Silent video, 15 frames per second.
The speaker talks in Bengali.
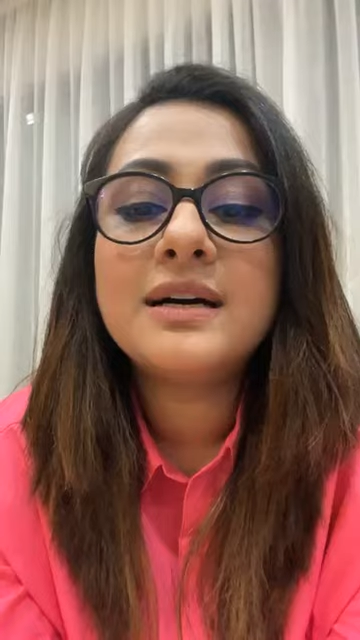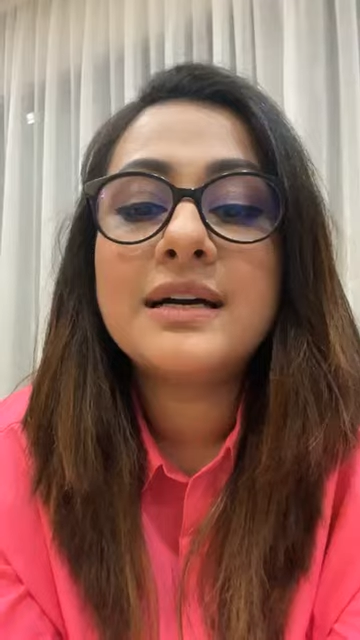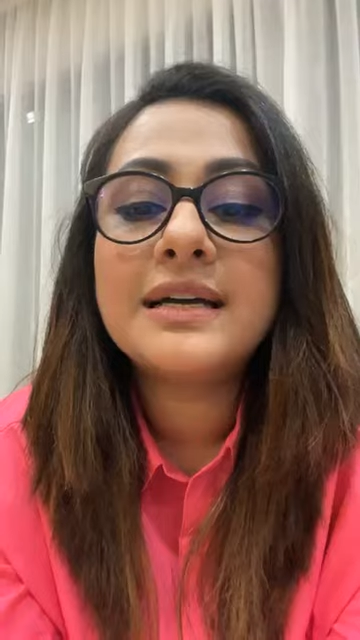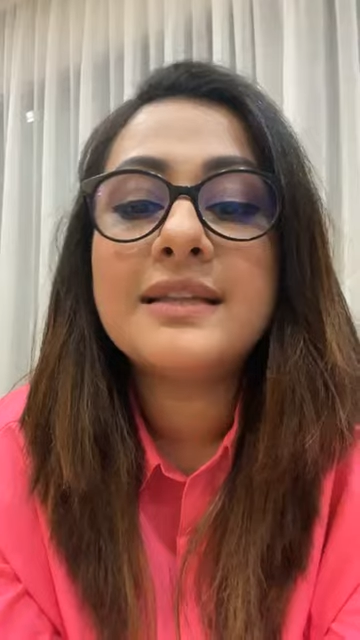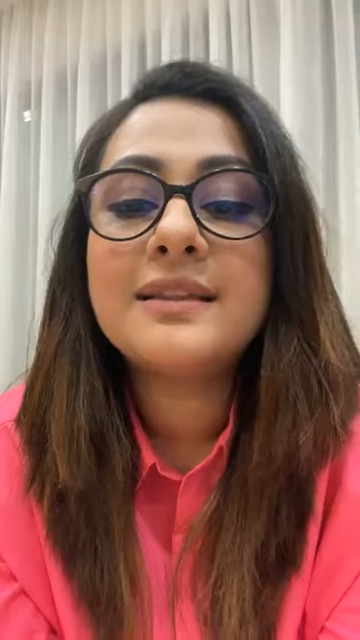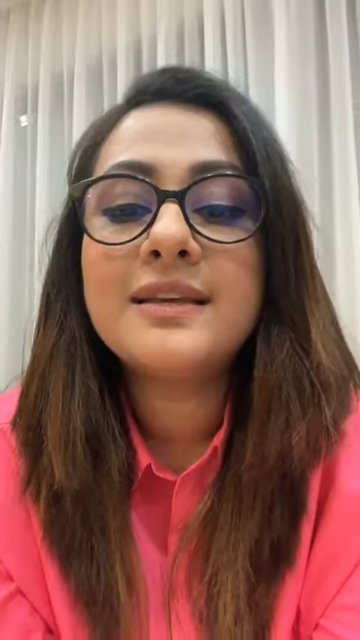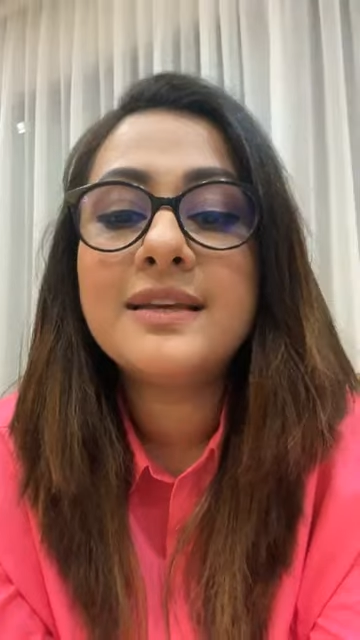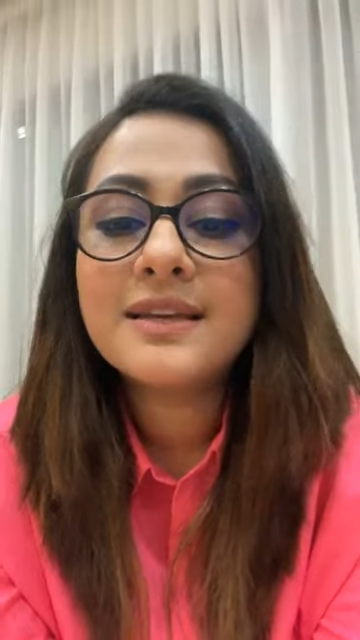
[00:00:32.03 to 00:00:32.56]

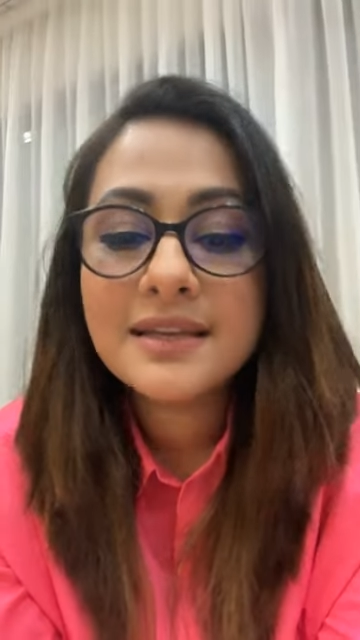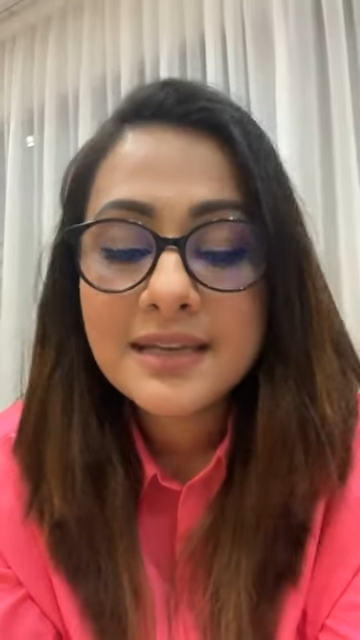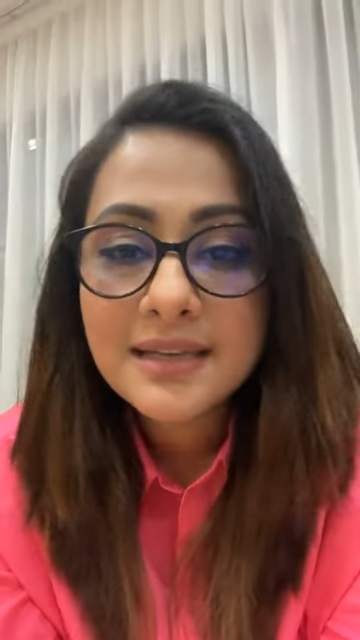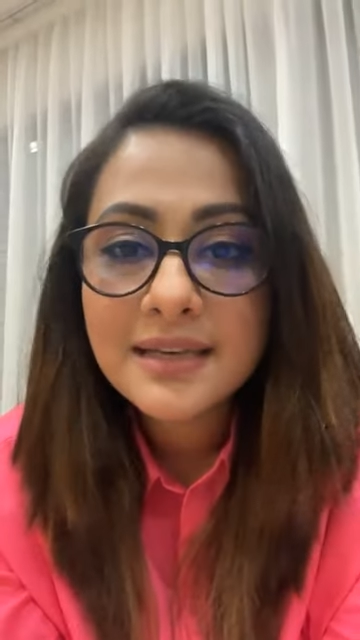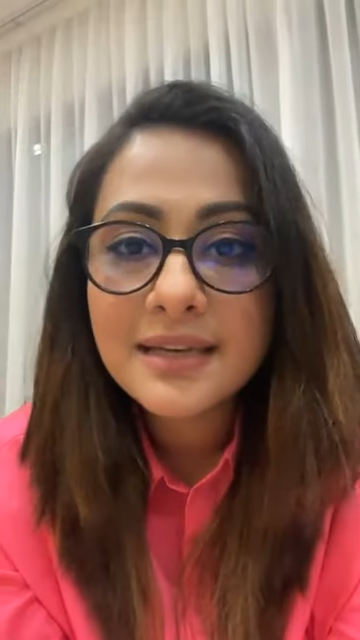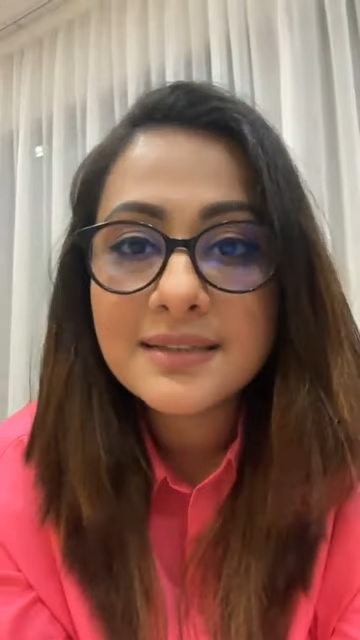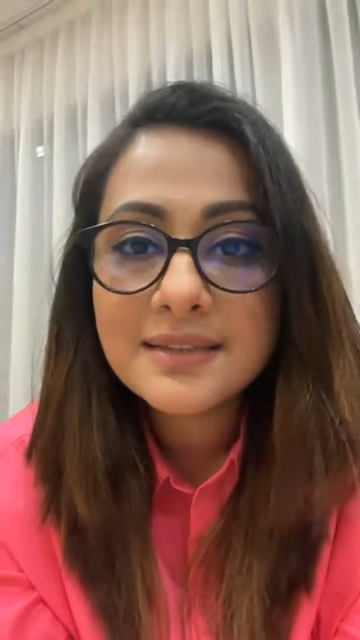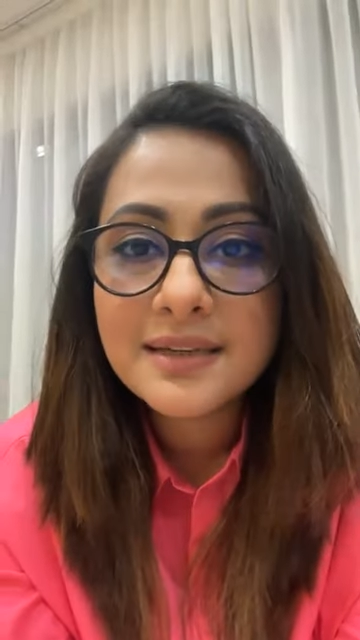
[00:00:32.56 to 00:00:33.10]
আগে দেখি
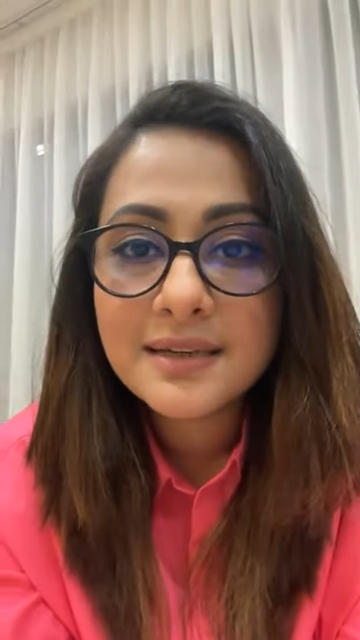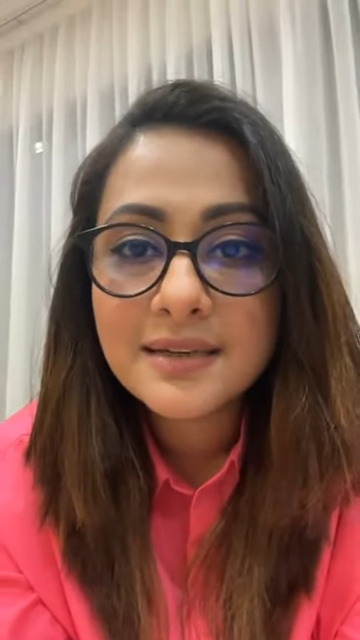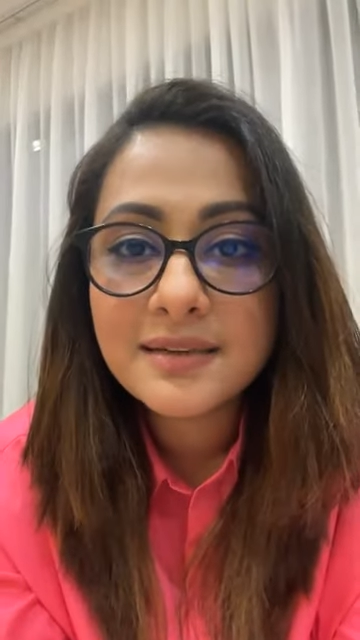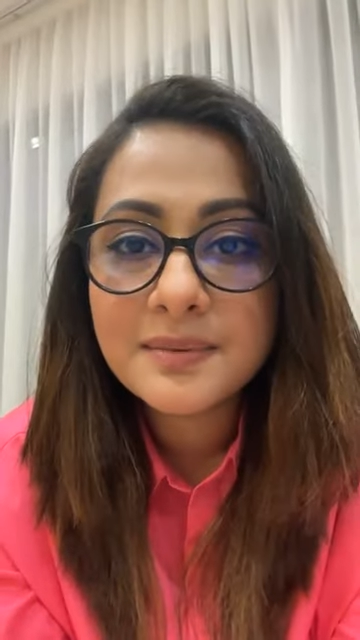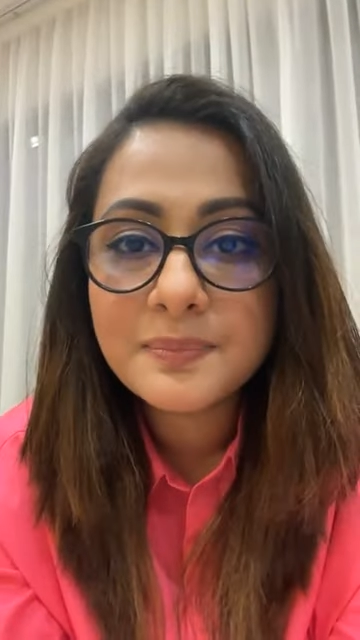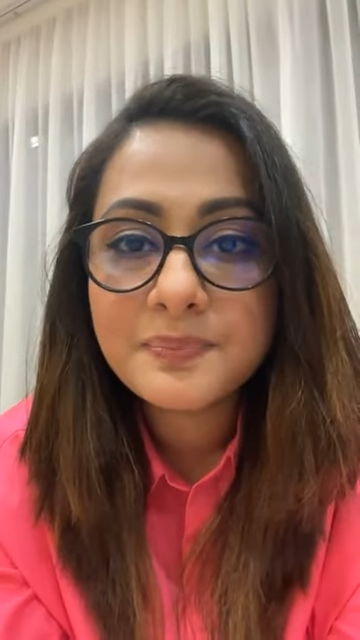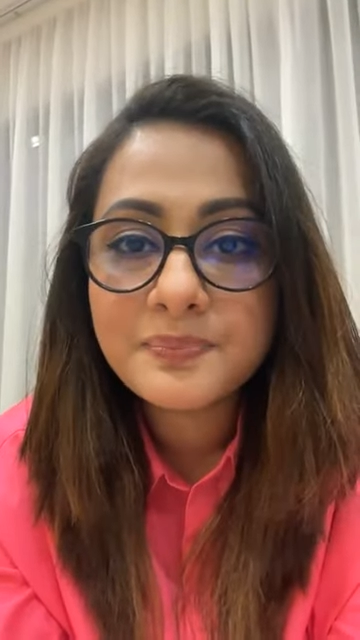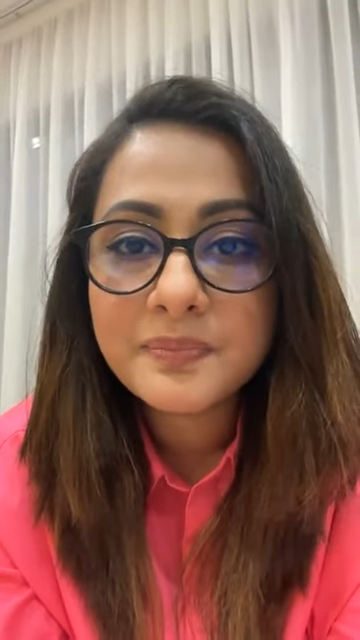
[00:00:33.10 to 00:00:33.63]
এটা
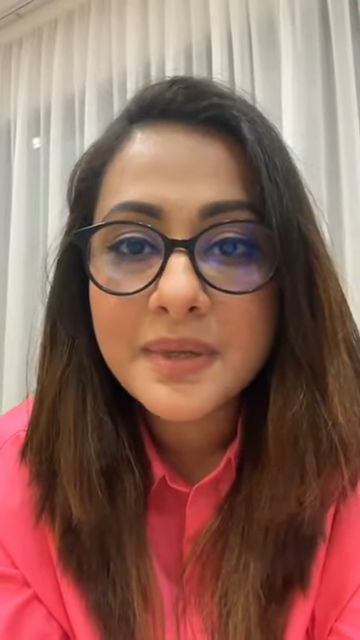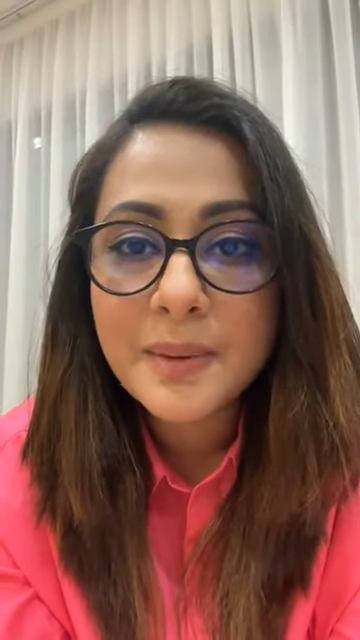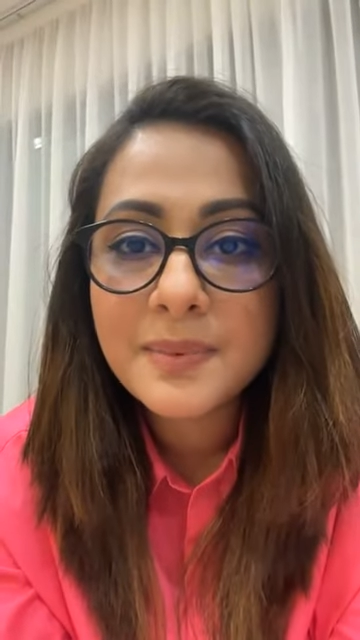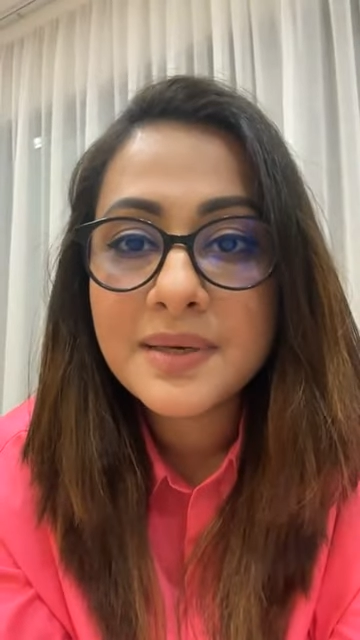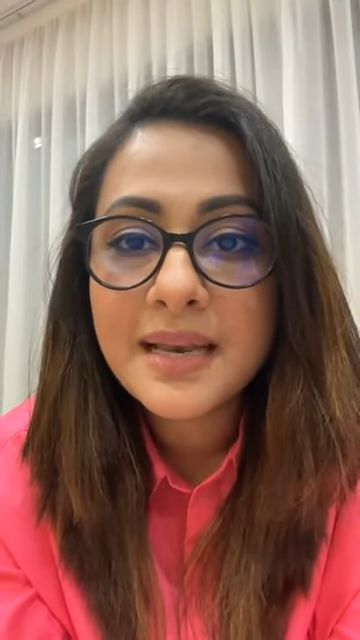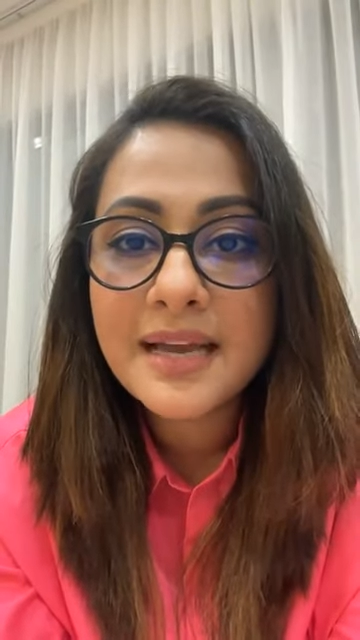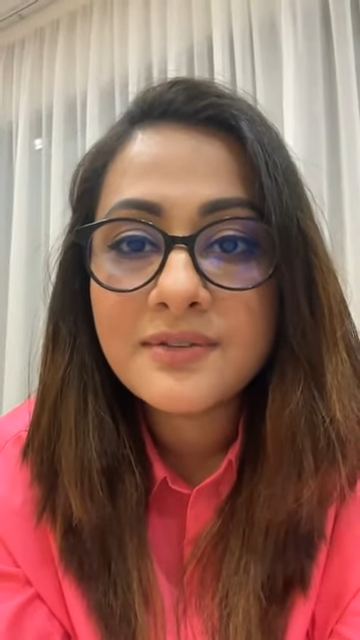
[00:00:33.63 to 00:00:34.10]
আমি